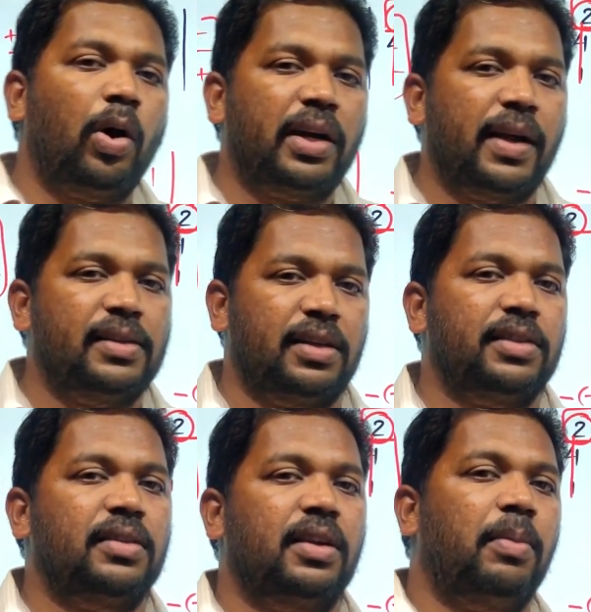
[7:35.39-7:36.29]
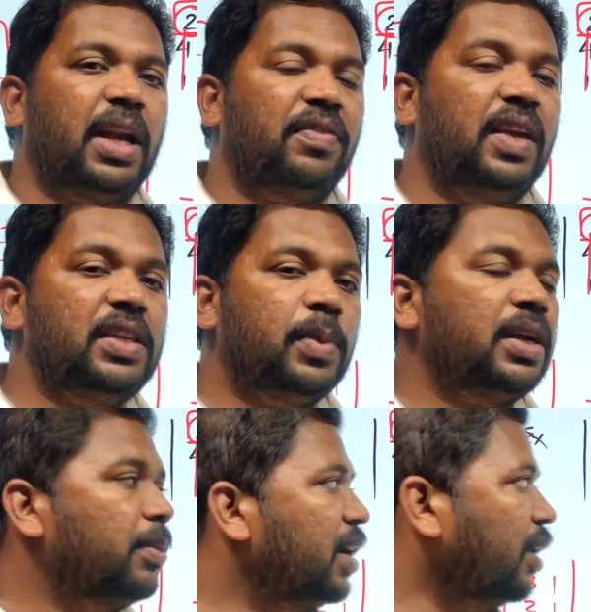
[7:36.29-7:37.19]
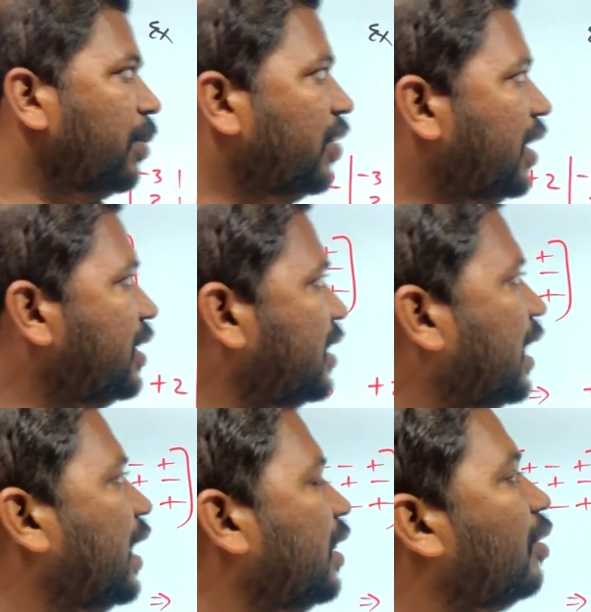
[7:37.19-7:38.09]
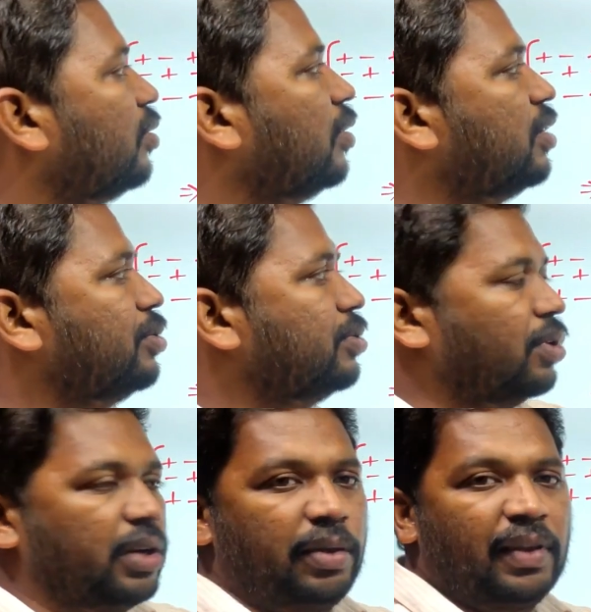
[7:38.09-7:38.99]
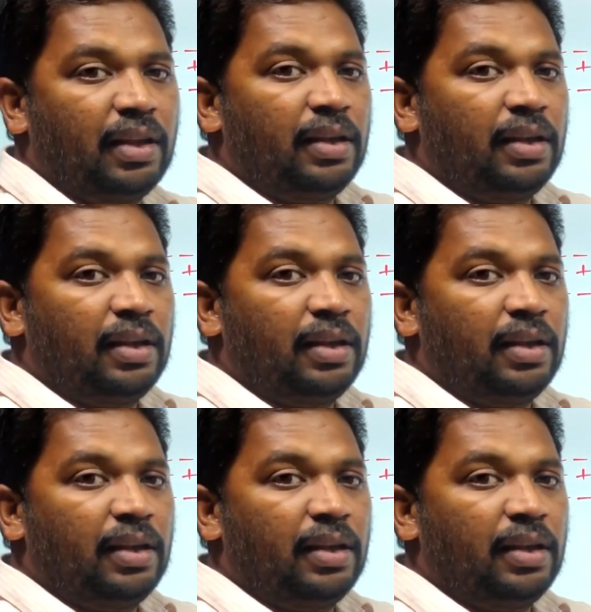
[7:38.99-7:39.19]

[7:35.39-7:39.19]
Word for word: ఒకటే ఆన్సర్ ఇస్తుంది మన ఫీజిబిలిటీ బట్టి మనం ఈజీగా ఏదవుతుందో అది చూసుకోండి